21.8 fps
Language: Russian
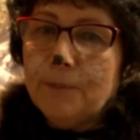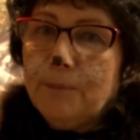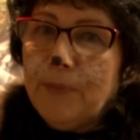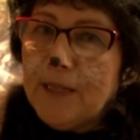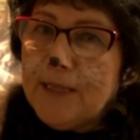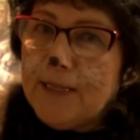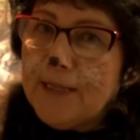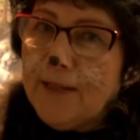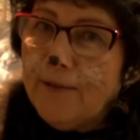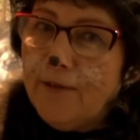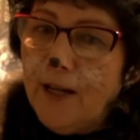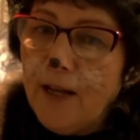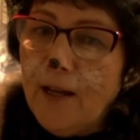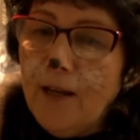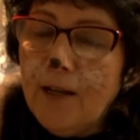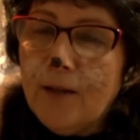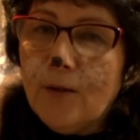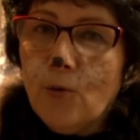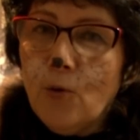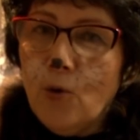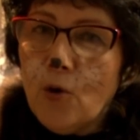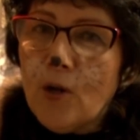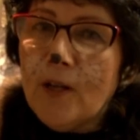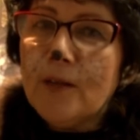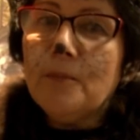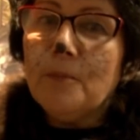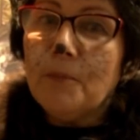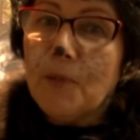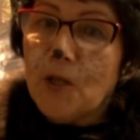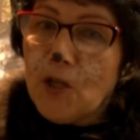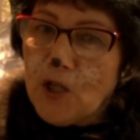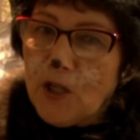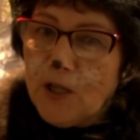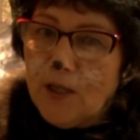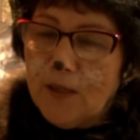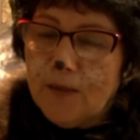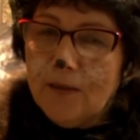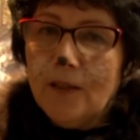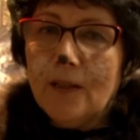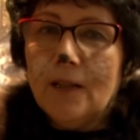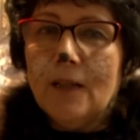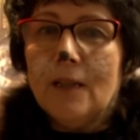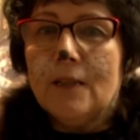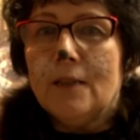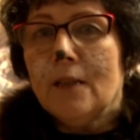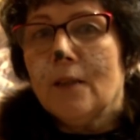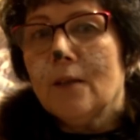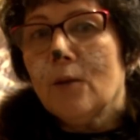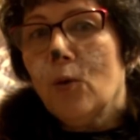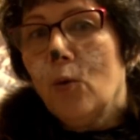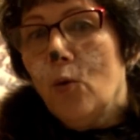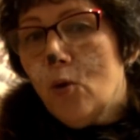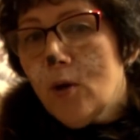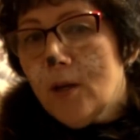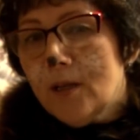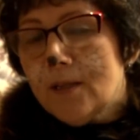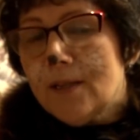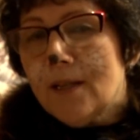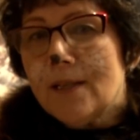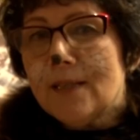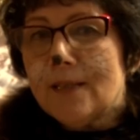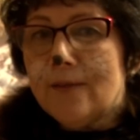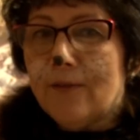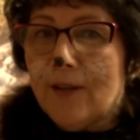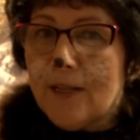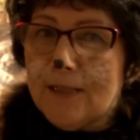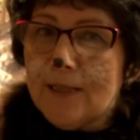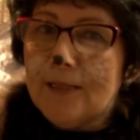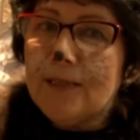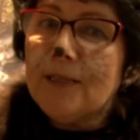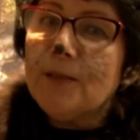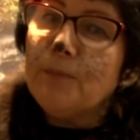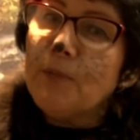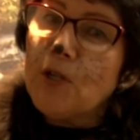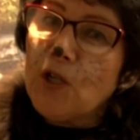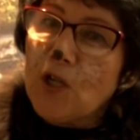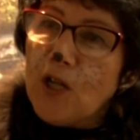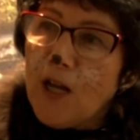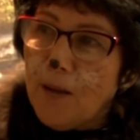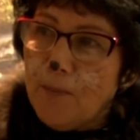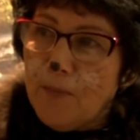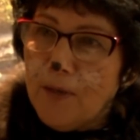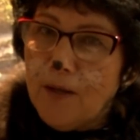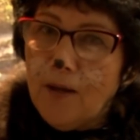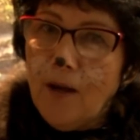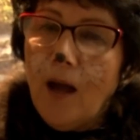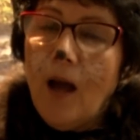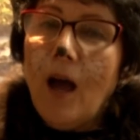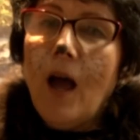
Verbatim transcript: представляли город Мышкин. Этот город связан с мышами.